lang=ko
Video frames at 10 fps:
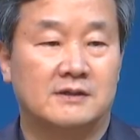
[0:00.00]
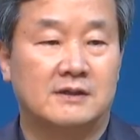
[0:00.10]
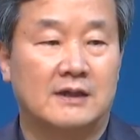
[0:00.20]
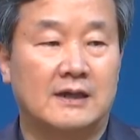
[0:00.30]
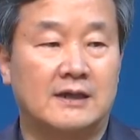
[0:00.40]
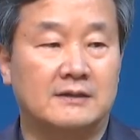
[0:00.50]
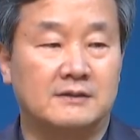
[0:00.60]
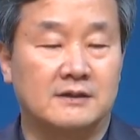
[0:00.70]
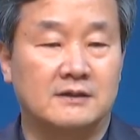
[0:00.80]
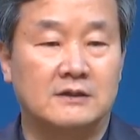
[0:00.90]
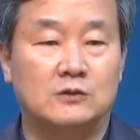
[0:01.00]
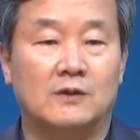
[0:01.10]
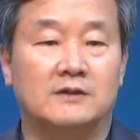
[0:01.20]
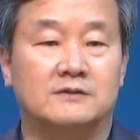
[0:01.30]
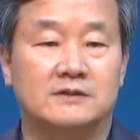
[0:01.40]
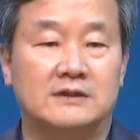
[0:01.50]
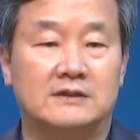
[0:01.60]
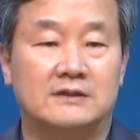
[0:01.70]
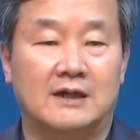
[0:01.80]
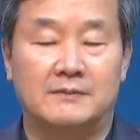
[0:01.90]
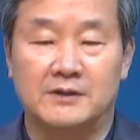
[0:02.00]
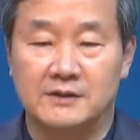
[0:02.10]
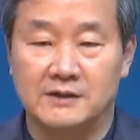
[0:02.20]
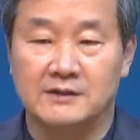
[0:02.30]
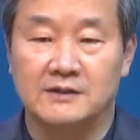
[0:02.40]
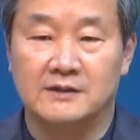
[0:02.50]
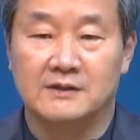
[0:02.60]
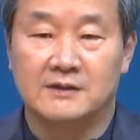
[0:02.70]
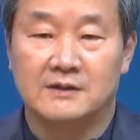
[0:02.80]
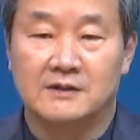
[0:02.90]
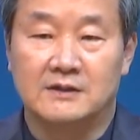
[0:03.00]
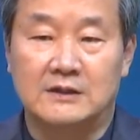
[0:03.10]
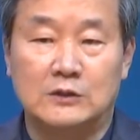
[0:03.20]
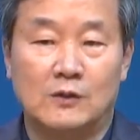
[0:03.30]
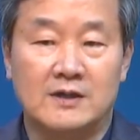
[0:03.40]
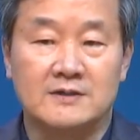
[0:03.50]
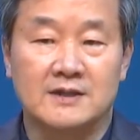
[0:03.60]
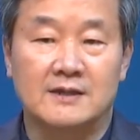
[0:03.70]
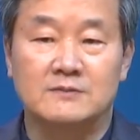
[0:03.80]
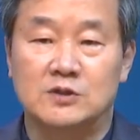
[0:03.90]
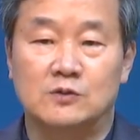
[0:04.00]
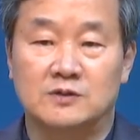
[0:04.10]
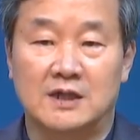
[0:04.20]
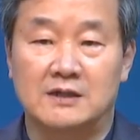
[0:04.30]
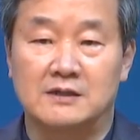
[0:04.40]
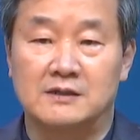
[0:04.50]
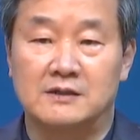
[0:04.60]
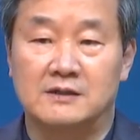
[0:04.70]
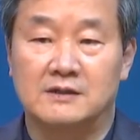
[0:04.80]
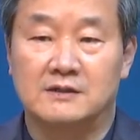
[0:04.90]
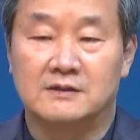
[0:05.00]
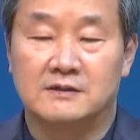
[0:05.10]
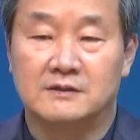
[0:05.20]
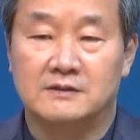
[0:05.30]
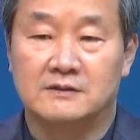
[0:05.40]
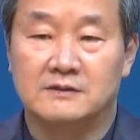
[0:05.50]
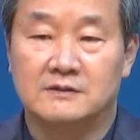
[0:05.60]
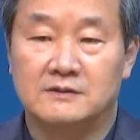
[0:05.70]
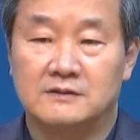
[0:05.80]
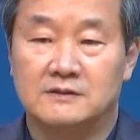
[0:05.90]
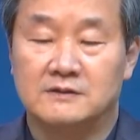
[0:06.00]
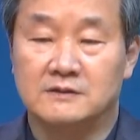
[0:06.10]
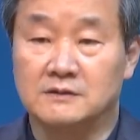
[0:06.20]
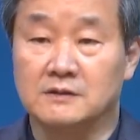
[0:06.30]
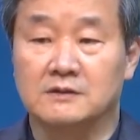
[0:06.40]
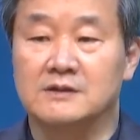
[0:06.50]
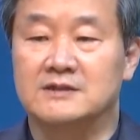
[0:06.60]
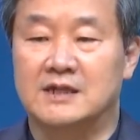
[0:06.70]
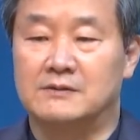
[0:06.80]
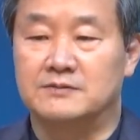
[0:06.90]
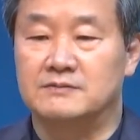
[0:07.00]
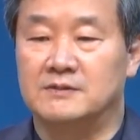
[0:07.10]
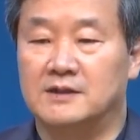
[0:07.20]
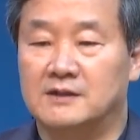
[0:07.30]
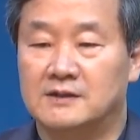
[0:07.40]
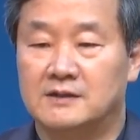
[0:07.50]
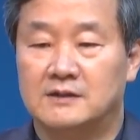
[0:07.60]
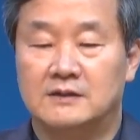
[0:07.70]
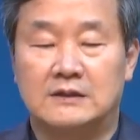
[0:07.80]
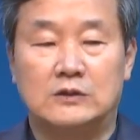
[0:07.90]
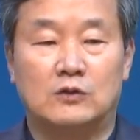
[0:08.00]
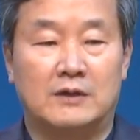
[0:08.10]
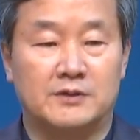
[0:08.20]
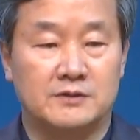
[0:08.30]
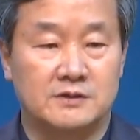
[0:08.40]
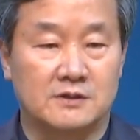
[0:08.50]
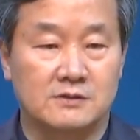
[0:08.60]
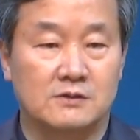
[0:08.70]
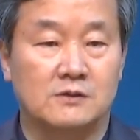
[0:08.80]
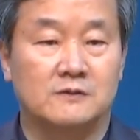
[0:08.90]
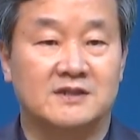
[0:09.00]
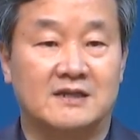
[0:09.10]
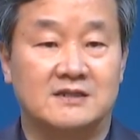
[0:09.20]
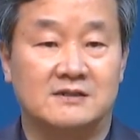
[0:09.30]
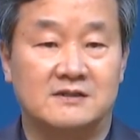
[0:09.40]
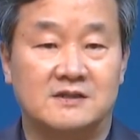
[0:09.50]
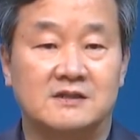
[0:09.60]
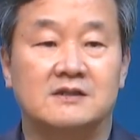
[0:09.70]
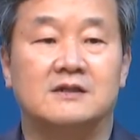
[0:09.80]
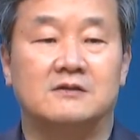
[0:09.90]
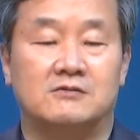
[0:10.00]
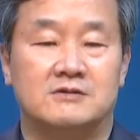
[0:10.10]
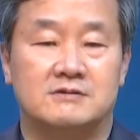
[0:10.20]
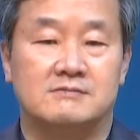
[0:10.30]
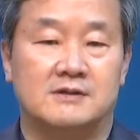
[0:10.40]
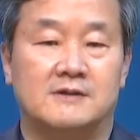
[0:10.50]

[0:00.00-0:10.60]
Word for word: 하나님께 기도하더니, 아멘. 기도하는 사람 치고 자기를 흐트러뜨리는 사람 없습니다. 기도하면 저절로 자신을 지키게 되어 있습니다.